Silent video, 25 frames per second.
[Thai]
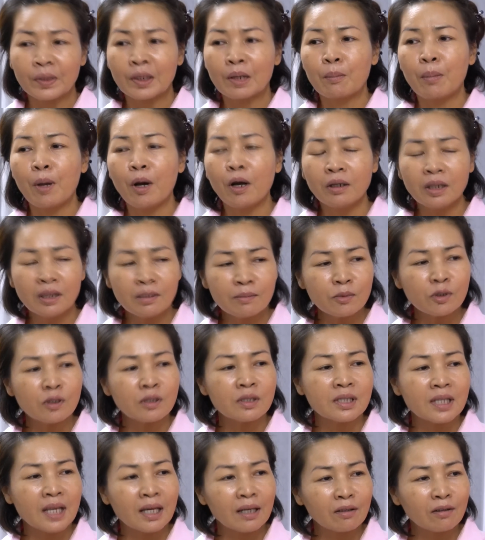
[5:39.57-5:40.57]
พอเริ่มสน
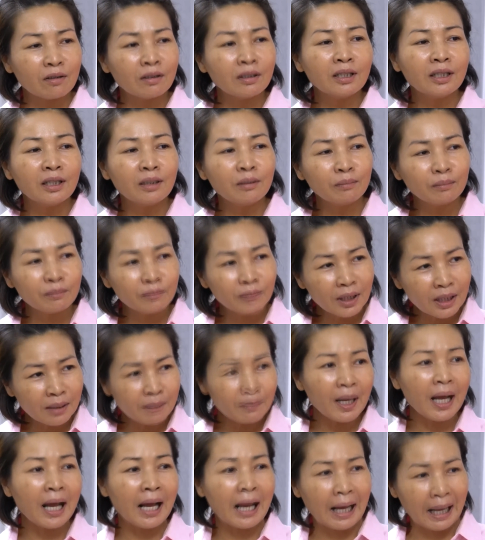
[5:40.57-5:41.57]
ใจก็เริ่มเริ่ม
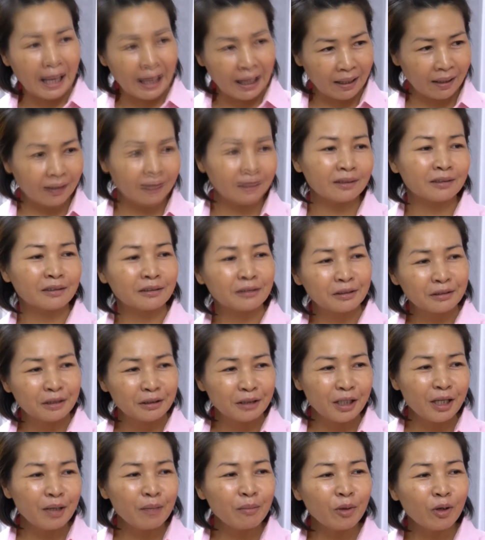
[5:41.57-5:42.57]
หา
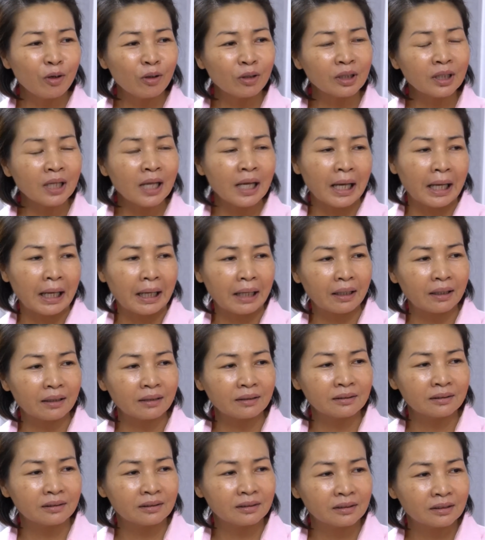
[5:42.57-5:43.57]
เริ่มค้นหา
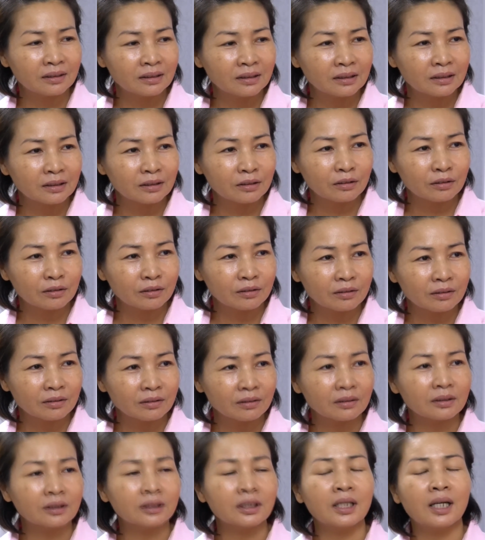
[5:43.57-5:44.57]
ข้อมูล
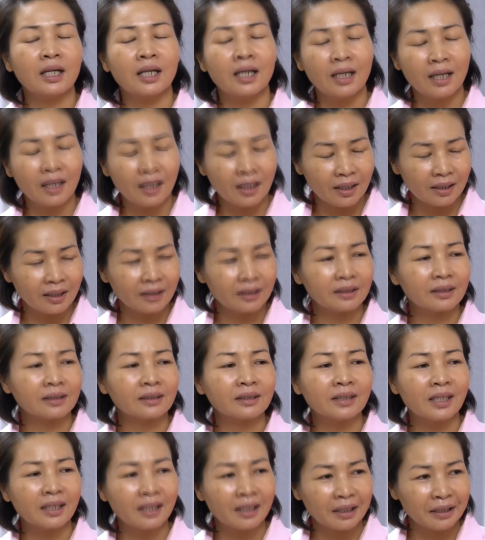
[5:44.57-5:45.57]
ประวัติ
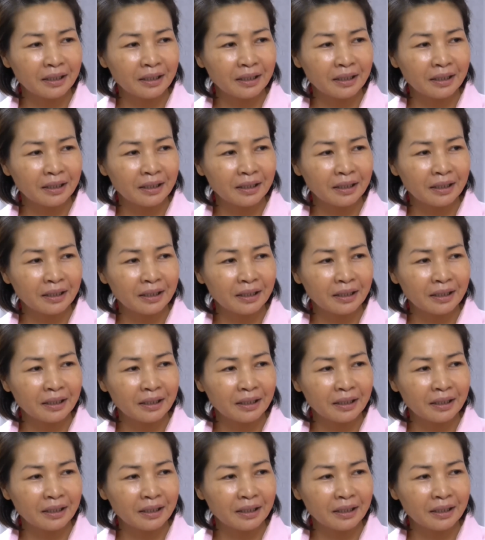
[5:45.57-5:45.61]
ใช่